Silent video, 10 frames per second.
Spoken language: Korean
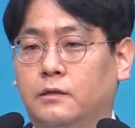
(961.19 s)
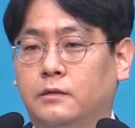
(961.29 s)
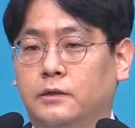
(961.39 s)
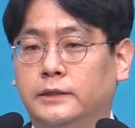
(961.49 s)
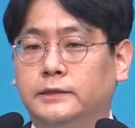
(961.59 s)

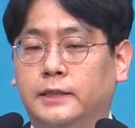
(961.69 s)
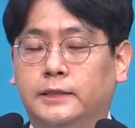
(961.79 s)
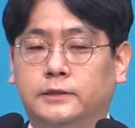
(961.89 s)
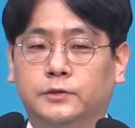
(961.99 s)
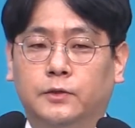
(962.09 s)
인생에
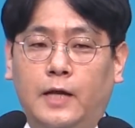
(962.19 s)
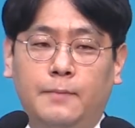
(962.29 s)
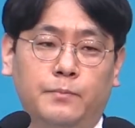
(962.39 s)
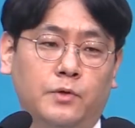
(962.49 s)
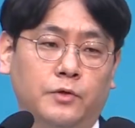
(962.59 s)
있어서 한
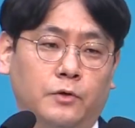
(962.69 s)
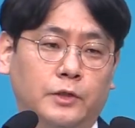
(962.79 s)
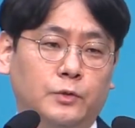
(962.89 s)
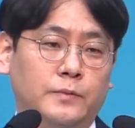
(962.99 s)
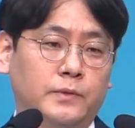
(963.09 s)
번
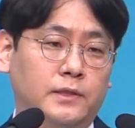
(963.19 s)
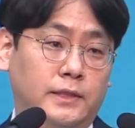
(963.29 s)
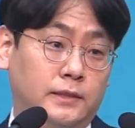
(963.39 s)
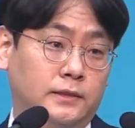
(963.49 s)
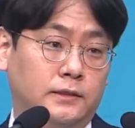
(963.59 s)
겪기도 힘든
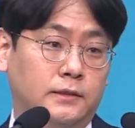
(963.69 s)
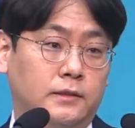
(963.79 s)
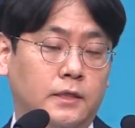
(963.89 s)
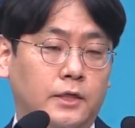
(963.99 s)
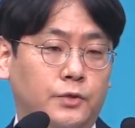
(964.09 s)
일들을
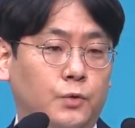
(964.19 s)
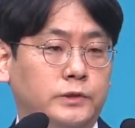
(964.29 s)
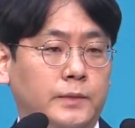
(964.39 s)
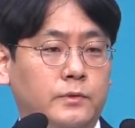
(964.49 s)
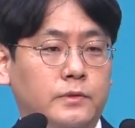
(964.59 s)

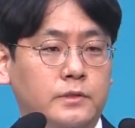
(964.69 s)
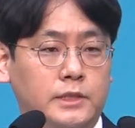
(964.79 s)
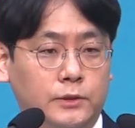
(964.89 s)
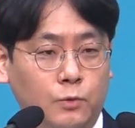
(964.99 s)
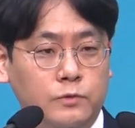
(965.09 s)
요셉은
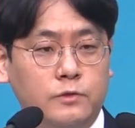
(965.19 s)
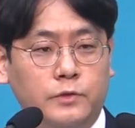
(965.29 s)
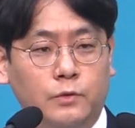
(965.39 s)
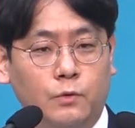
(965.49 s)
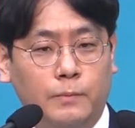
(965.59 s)

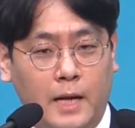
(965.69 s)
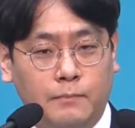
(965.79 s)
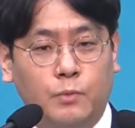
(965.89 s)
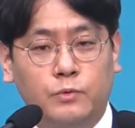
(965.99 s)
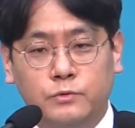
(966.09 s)
지속적이고
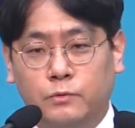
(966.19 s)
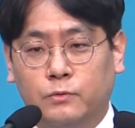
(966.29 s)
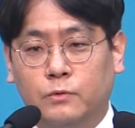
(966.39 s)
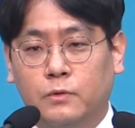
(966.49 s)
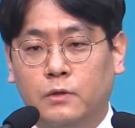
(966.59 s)

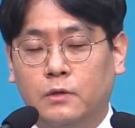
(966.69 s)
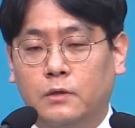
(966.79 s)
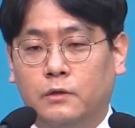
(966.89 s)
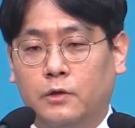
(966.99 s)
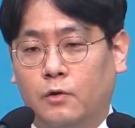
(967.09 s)
반복적으로
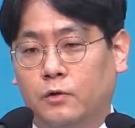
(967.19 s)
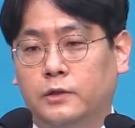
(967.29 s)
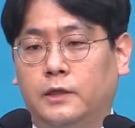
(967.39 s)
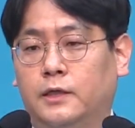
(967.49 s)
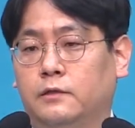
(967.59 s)

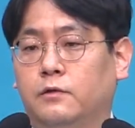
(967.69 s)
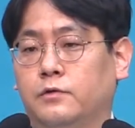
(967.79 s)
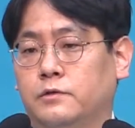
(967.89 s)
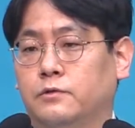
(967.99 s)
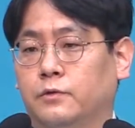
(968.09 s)
겪었다라는
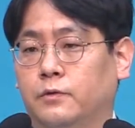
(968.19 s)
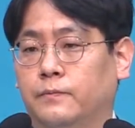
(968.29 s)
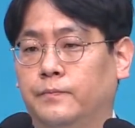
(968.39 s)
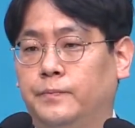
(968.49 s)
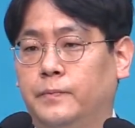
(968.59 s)
것이죠.
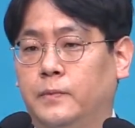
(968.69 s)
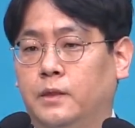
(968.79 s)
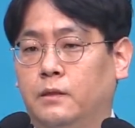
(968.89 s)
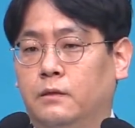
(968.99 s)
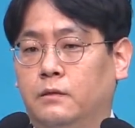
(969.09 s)

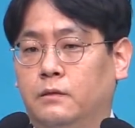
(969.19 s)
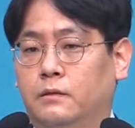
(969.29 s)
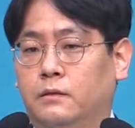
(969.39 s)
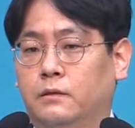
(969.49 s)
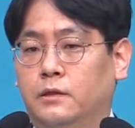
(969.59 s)

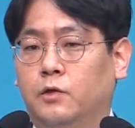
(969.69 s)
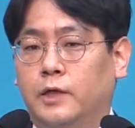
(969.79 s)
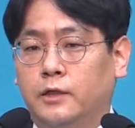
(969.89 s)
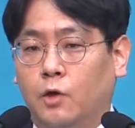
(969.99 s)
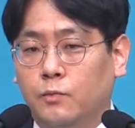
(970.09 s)

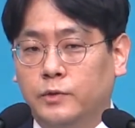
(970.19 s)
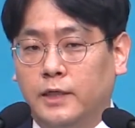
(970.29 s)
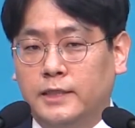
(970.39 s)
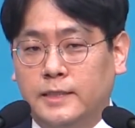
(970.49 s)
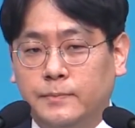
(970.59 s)
이렇게 너무나
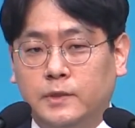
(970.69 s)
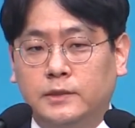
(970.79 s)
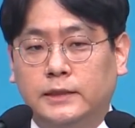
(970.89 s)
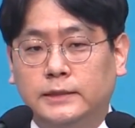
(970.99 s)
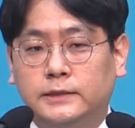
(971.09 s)

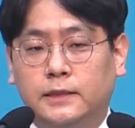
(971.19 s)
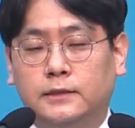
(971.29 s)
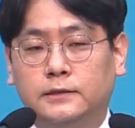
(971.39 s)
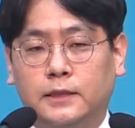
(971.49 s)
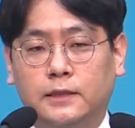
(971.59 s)
힘든 인생을
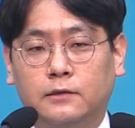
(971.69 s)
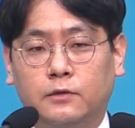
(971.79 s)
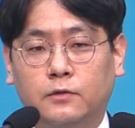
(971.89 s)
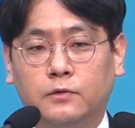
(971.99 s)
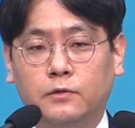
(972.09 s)

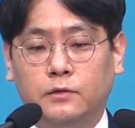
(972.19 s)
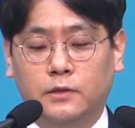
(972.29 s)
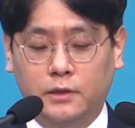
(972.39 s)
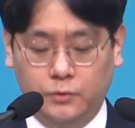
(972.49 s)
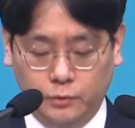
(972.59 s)
살았던
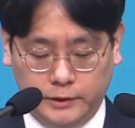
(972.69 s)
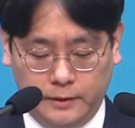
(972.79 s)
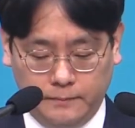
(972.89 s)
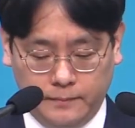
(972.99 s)
이 요셉.